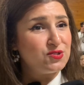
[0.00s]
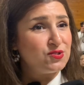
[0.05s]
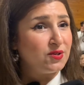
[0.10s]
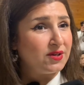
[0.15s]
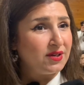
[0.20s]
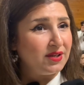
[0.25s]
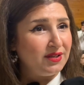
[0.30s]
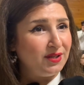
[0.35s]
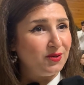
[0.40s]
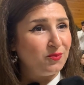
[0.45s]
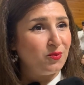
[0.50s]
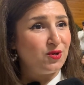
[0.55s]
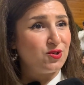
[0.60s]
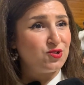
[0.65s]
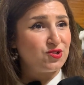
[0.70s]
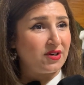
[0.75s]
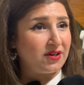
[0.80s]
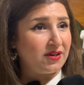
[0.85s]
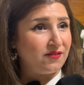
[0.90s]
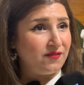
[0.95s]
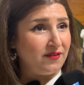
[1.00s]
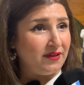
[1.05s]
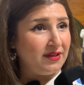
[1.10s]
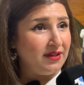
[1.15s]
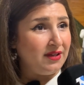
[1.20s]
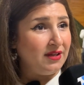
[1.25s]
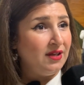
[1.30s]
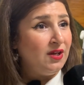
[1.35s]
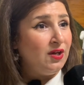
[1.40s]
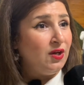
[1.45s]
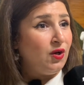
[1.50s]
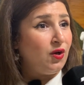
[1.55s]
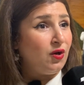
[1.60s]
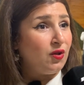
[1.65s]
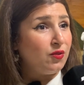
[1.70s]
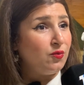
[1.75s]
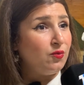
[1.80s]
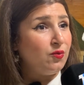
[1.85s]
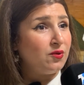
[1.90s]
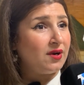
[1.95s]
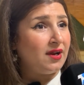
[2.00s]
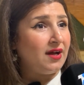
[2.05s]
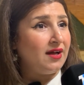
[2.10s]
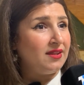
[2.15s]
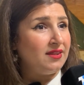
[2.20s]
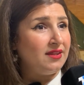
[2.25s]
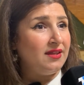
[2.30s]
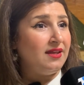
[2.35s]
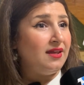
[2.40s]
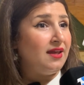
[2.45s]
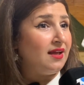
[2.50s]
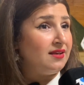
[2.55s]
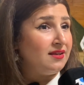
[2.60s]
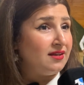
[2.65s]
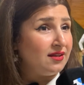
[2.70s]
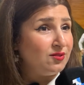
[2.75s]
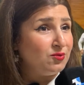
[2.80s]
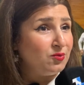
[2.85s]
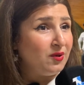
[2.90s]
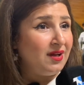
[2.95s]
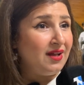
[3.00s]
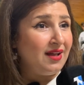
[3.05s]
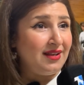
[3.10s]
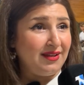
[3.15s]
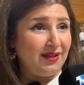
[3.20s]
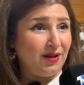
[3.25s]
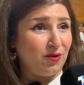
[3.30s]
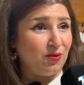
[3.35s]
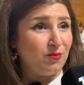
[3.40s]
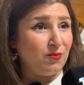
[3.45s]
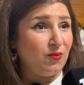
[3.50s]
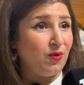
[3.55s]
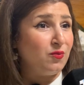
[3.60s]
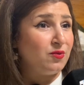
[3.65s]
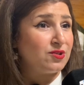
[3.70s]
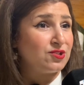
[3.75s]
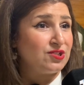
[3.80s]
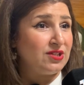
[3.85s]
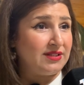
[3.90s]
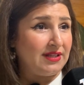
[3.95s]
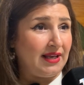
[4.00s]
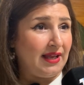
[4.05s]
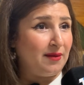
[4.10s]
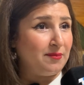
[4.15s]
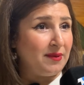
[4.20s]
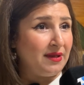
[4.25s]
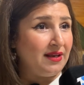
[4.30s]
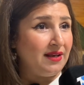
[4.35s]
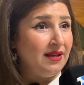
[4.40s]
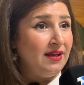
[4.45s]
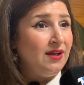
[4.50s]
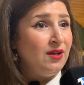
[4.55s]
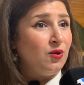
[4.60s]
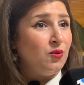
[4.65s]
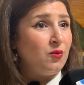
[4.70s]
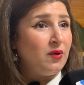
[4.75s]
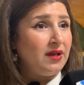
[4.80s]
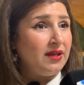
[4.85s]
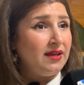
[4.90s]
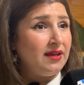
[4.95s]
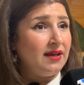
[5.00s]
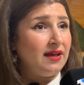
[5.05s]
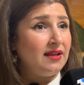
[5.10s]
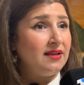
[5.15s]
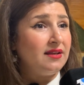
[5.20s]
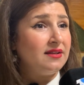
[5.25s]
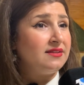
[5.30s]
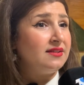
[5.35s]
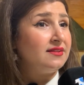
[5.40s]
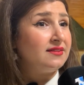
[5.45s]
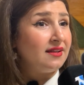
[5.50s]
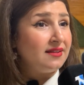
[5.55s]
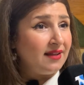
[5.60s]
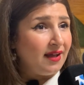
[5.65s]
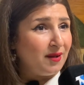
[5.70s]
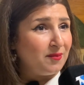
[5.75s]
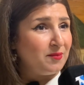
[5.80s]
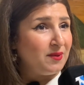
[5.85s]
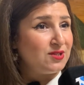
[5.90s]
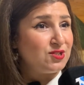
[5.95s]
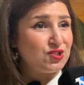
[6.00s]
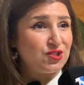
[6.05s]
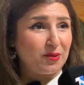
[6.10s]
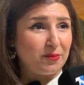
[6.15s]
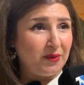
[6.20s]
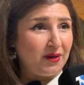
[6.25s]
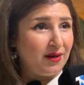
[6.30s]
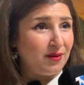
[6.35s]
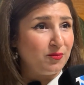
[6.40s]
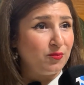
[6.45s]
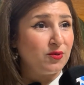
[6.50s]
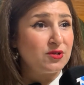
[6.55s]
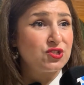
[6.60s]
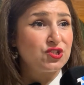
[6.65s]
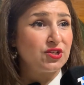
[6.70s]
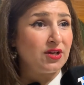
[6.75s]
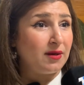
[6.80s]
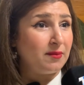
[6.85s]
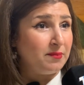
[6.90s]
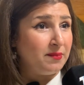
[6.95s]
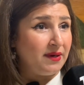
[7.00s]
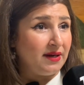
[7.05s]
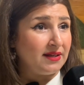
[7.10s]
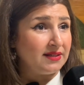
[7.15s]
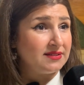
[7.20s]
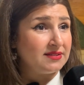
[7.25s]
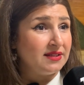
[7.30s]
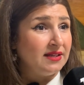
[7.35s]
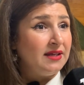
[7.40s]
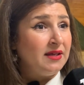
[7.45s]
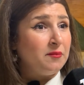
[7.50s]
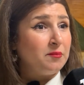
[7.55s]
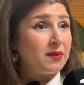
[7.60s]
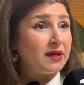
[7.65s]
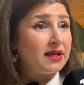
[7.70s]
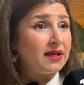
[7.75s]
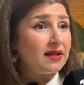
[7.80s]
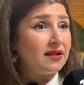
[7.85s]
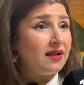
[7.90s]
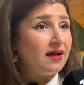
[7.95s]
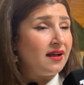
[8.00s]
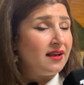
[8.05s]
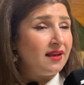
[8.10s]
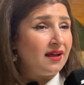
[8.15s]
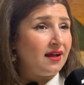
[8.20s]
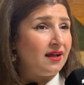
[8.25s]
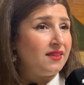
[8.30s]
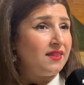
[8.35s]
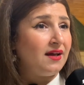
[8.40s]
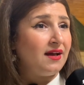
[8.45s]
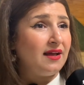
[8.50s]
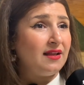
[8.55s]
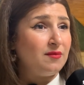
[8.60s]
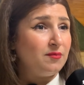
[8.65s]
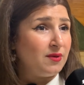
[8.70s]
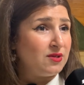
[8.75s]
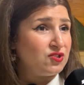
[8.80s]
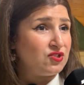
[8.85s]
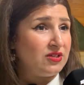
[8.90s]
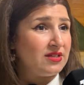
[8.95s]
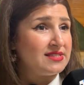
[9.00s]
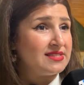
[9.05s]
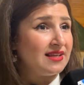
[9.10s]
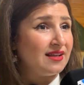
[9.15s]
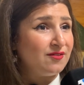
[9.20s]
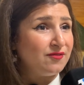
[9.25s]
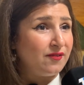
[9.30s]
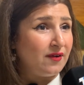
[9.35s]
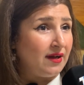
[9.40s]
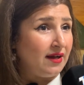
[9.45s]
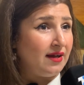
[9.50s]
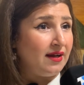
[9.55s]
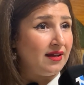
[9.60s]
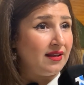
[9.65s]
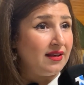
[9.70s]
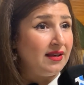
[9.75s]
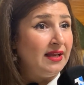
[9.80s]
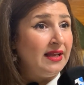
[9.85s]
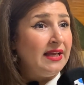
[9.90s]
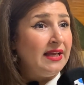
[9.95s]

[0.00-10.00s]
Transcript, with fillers: يسرني ويشرفني حضور هذه الندوة اليوم وورشة العمل وهي التي تدعم الشباب والشابات من خلال هذا المجلس الفعال